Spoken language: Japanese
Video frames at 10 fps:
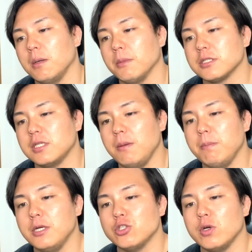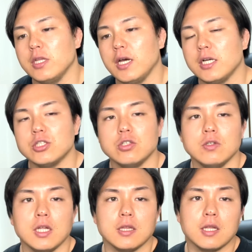まあ、先場所はね8勝
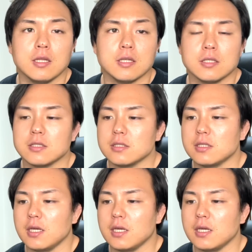だったんです